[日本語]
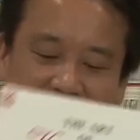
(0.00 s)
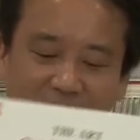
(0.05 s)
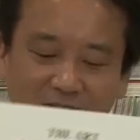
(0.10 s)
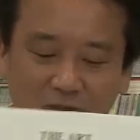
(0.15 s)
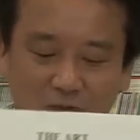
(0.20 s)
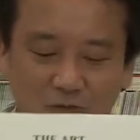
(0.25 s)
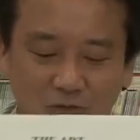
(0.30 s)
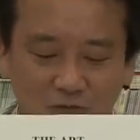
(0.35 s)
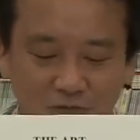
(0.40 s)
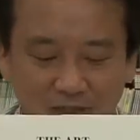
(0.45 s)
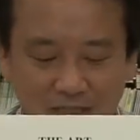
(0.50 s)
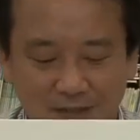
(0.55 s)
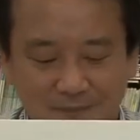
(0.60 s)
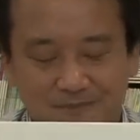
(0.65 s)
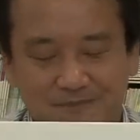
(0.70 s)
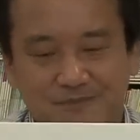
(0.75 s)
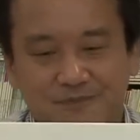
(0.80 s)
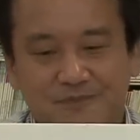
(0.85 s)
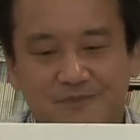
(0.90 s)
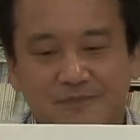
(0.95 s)
ということで「
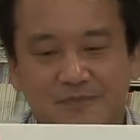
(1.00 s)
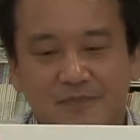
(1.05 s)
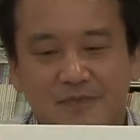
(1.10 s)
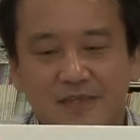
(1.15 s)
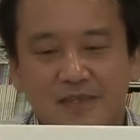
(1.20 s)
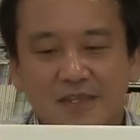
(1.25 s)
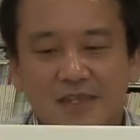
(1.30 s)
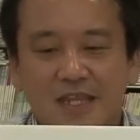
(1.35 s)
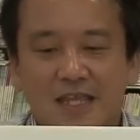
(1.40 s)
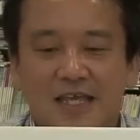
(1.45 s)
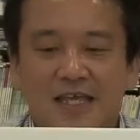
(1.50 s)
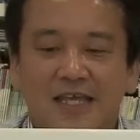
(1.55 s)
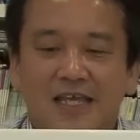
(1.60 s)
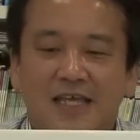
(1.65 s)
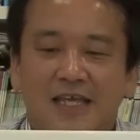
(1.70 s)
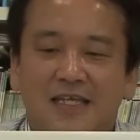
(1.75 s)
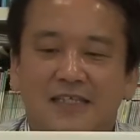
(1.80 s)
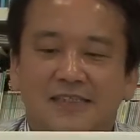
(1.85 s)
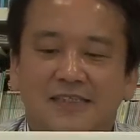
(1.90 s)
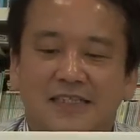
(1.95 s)

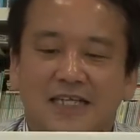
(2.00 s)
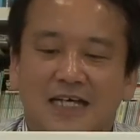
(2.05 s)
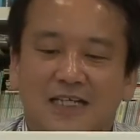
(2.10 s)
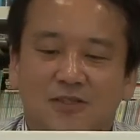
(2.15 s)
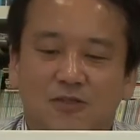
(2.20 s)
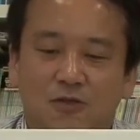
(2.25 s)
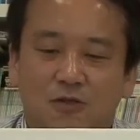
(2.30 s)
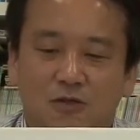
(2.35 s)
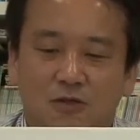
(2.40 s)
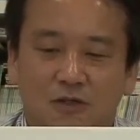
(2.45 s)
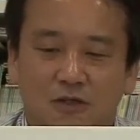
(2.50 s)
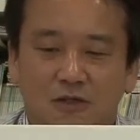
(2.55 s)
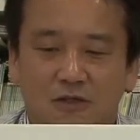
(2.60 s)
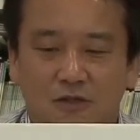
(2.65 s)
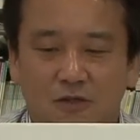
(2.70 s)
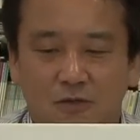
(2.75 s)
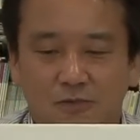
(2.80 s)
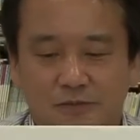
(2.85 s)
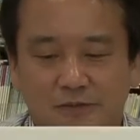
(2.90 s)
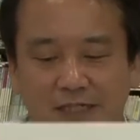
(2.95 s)
ジアート・
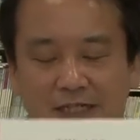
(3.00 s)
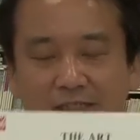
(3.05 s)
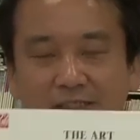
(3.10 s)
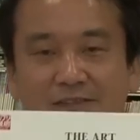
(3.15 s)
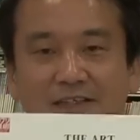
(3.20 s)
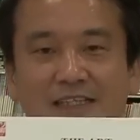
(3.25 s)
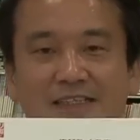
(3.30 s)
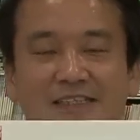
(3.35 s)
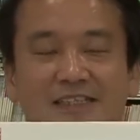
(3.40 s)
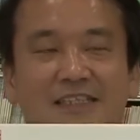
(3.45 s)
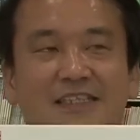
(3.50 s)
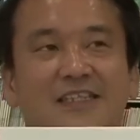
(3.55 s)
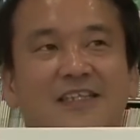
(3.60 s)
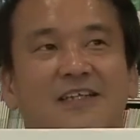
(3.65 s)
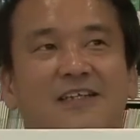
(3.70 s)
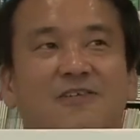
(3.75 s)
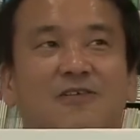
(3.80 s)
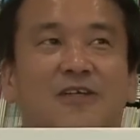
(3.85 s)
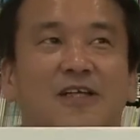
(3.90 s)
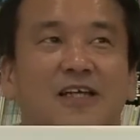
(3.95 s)
オブ・仮暮ら
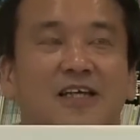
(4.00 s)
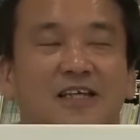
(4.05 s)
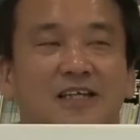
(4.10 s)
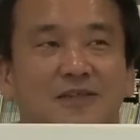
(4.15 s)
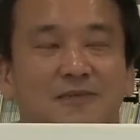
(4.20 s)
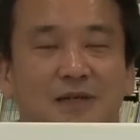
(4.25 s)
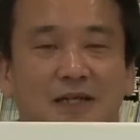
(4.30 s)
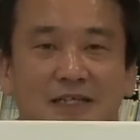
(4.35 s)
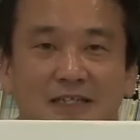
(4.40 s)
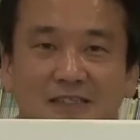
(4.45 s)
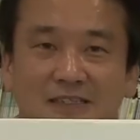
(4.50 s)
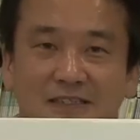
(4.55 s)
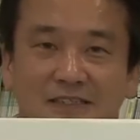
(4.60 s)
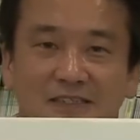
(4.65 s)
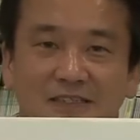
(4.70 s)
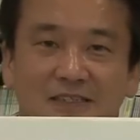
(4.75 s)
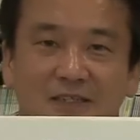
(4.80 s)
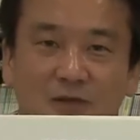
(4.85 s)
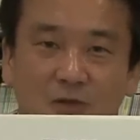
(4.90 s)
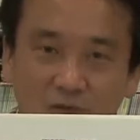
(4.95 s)
し」、これ今
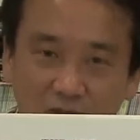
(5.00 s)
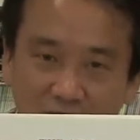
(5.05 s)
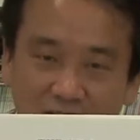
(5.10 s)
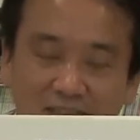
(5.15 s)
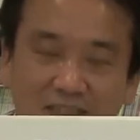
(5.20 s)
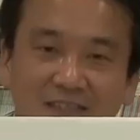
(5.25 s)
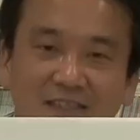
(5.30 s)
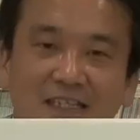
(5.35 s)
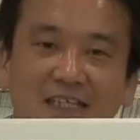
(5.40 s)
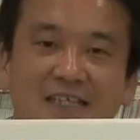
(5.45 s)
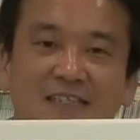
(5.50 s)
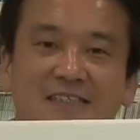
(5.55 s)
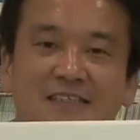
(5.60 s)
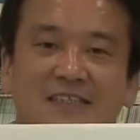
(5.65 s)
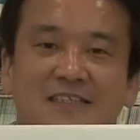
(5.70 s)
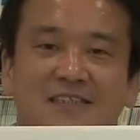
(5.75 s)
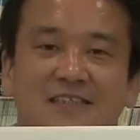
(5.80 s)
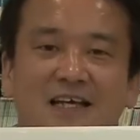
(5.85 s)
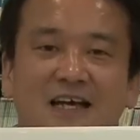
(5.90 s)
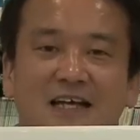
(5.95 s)
本屋さんで
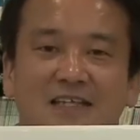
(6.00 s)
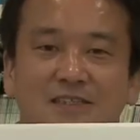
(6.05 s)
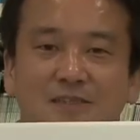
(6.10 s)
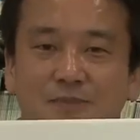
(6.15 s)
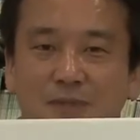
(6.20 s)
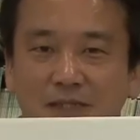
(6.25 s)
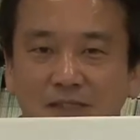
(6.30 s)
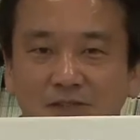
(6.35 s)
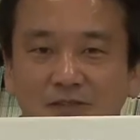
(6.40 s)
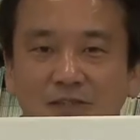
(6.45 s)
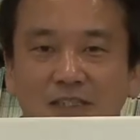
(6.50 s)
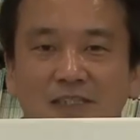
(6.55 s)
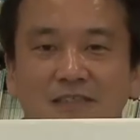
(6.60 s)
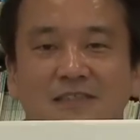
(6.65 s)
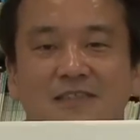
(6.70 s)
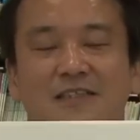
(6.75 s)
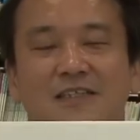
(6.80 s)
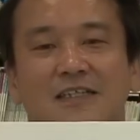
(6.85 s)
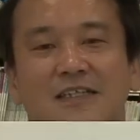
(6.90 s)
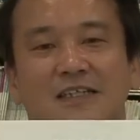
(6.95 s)
絶賛発売中で
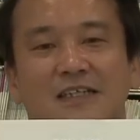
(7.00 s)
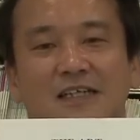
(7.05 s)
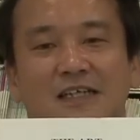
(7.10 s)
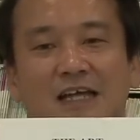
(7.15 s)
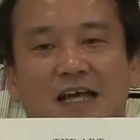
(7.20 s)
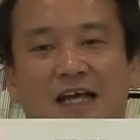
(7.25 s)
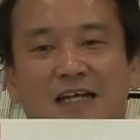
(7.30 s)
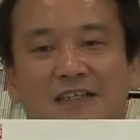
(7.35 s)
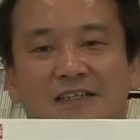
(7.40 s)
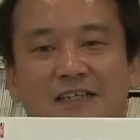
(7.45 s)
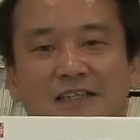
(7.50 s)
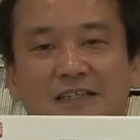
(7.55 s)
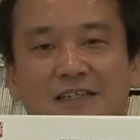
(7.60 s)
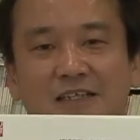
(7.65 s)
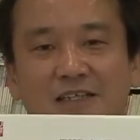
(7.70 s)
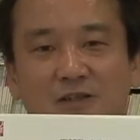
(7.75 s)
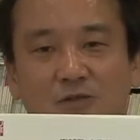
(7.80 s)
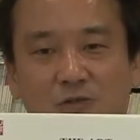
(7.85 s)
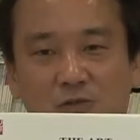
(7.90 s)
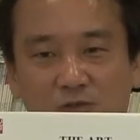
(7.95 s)
す。
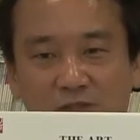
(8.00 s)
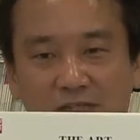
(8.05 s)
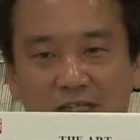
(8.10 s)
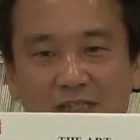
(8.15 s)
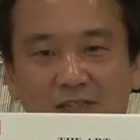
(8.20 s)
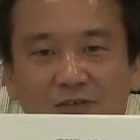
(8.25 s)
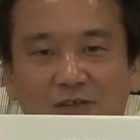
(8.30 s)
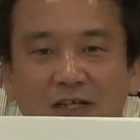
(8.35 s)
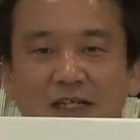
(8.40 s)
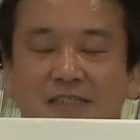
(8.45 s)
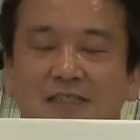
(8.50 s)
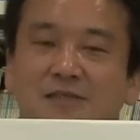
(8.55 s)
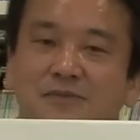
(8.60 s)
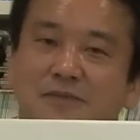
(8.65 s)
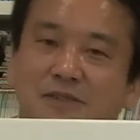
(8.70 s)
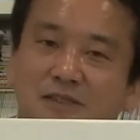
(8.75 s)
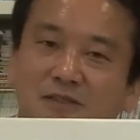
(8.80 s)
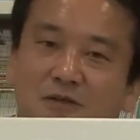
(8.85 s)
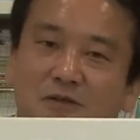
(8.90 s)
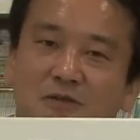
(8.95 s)
アリエッティのコーナーとか
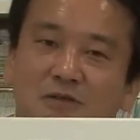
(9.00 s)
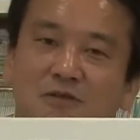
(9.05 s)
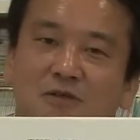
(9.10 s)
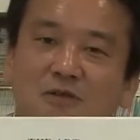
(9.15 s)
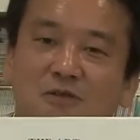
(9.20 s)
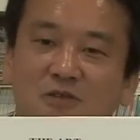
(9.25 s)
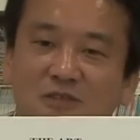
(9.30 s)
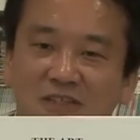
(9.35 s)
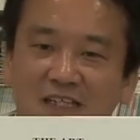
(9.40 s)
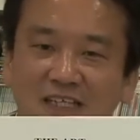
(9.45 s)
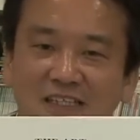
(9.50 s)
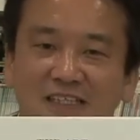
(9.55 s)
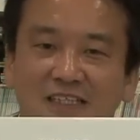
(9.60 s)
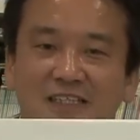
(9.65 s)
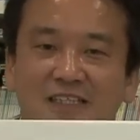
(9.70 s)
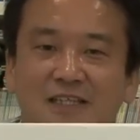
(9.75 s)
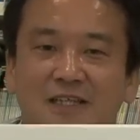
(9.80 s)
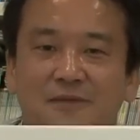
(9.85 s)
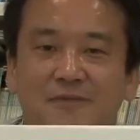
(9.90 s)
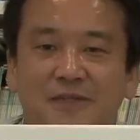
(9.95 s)
ジブリの本のコーナーに
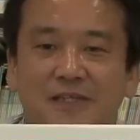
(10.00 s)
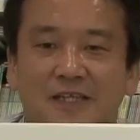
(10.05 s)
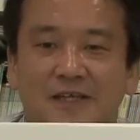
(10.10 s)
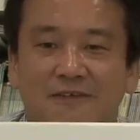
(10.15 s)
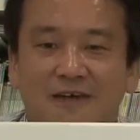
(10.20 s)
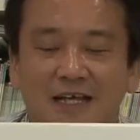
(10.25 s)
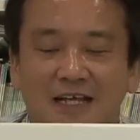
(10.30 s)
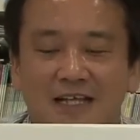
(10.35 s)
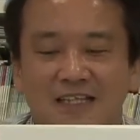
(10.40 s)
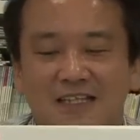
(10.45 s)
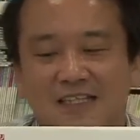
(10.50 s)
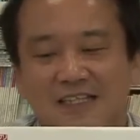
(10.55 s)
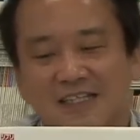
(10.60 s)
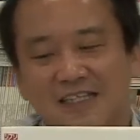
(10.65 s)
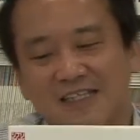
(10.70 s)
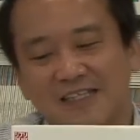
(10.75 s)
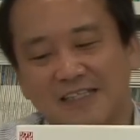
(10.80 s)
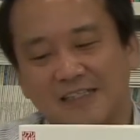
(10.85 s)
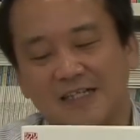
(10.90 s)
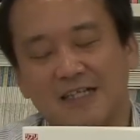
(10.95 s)
行ってみては
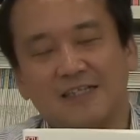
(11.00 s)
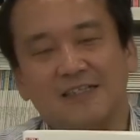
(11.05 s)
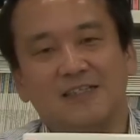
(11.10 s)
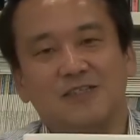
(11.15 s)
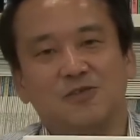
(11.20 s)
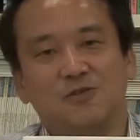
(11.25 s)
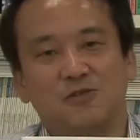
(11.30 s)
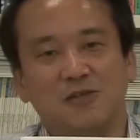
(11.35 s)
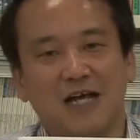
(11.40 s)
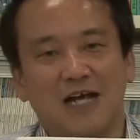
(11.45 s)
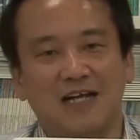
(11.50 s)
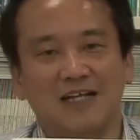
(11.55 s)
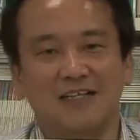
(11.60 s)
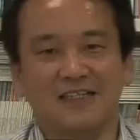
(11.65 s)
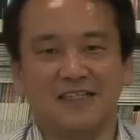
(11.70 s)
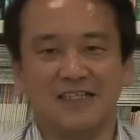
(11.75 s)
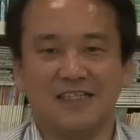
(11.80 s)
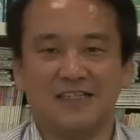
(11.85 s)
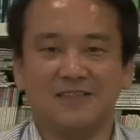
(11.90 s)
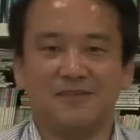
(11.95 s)
いかがでしょうか。
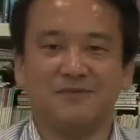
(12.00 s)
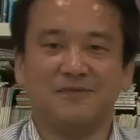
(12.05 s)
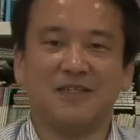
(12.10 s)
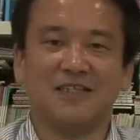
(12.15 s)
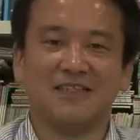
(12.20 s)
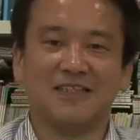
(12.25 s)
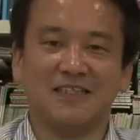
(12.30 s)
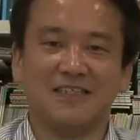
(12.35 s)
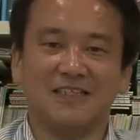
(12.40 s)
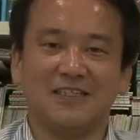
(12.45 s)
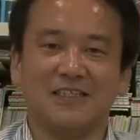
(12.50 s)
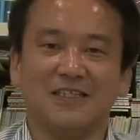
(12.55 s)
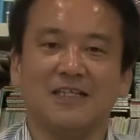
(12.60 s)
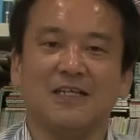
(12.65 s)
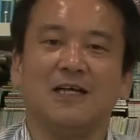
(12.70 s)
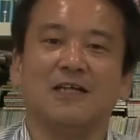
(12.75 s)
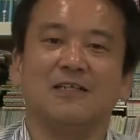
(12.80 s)
皆さんに